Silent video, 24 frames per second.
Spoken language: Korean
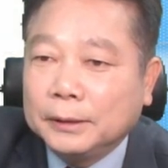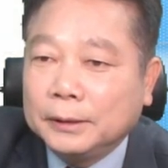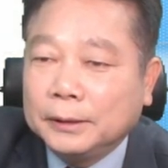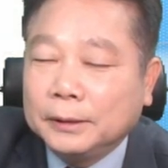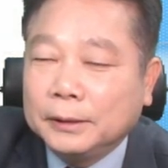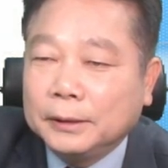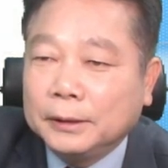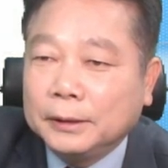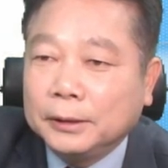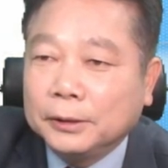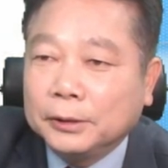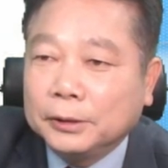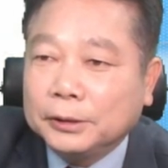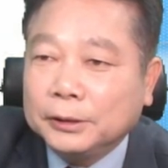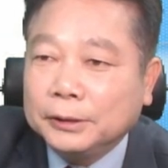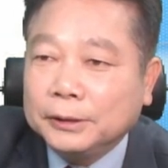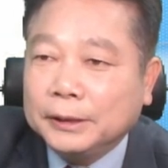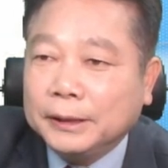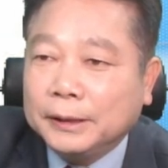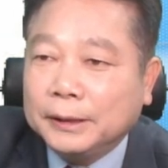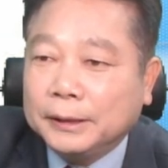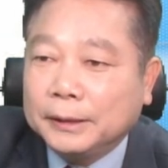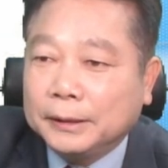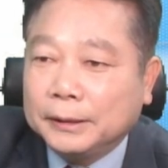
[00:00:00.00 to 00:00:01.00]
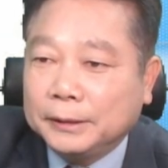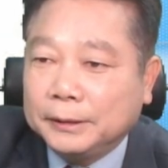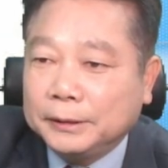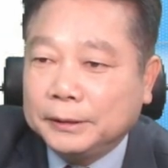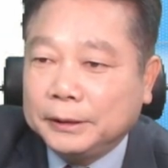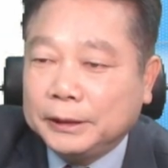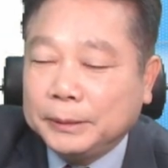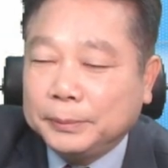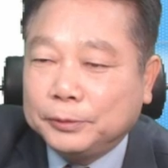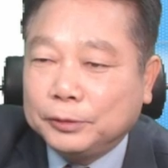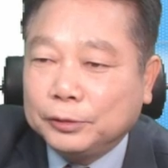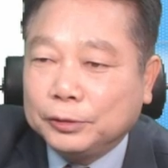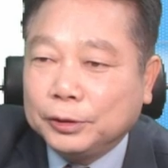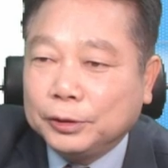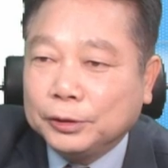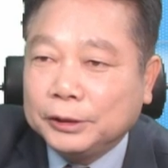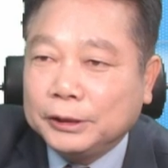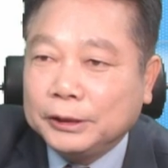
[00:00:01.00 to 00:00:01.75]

이런 것은 이제 집수정